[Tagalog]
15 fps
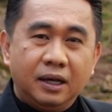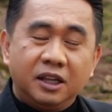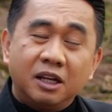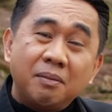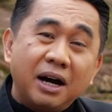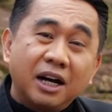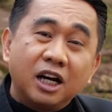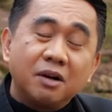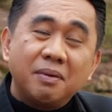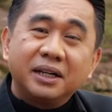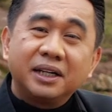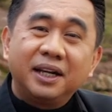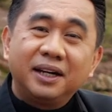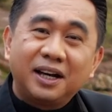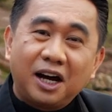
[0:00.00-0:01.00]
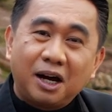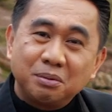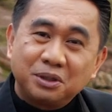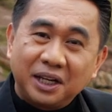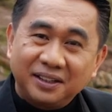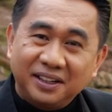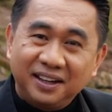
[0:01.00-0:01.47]
Damagak man kin
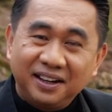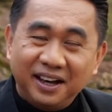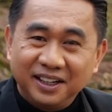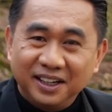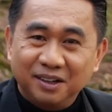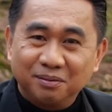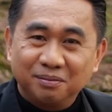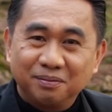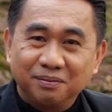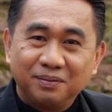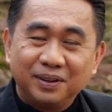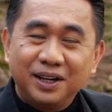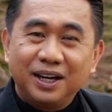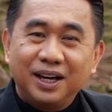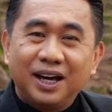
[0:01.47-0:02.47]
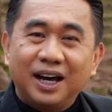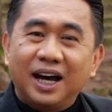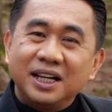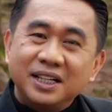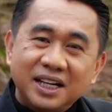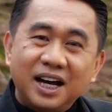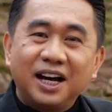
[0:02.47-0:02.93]
kakabsat kin gayem,
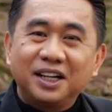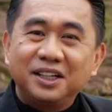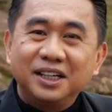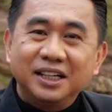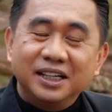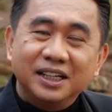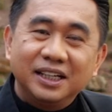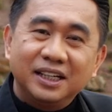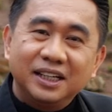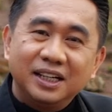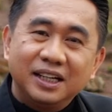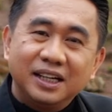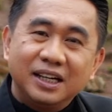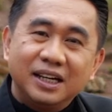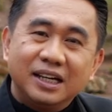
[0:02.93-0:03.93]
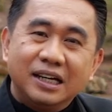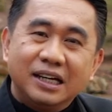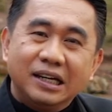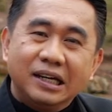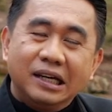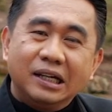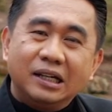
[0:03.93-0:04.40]
anya kadi
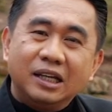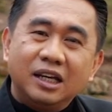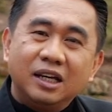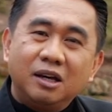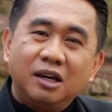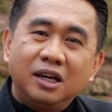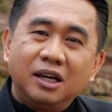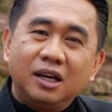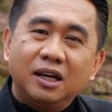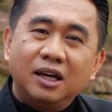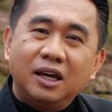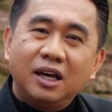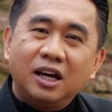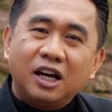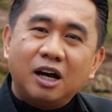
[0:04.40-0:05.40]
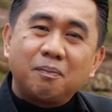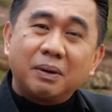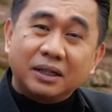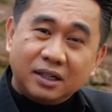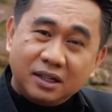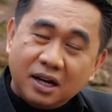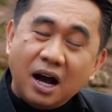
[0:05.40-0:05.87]
iti
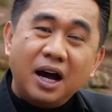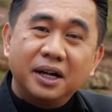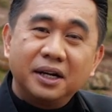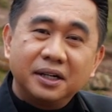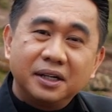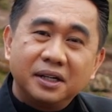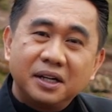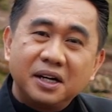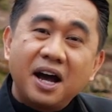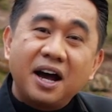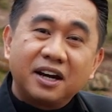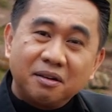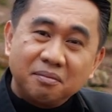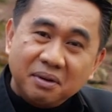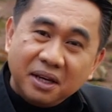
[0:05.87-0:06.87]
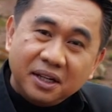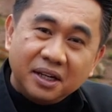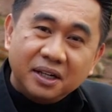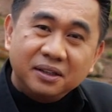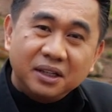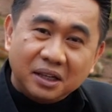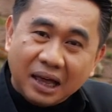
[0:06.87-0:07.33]
kapatgan nga
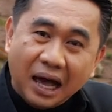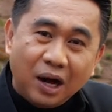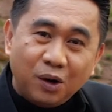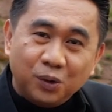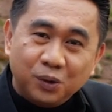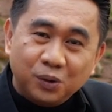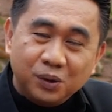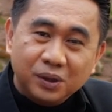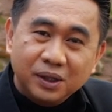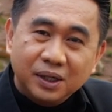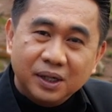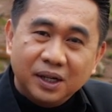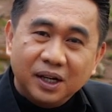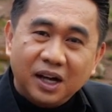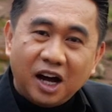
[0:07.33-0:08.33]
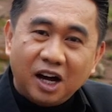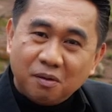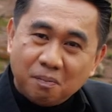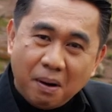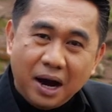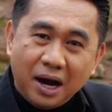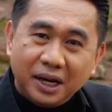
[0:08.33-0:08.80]
aramiden ti tao nga
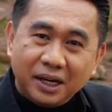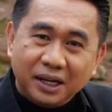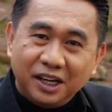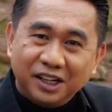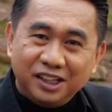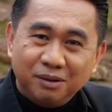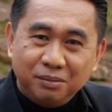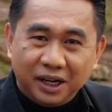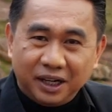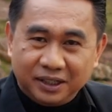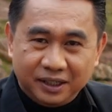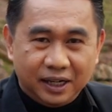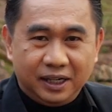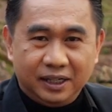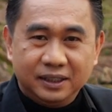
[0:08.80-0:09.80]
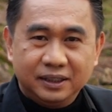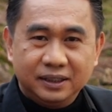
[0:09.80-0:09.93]
agpaay iti biag na.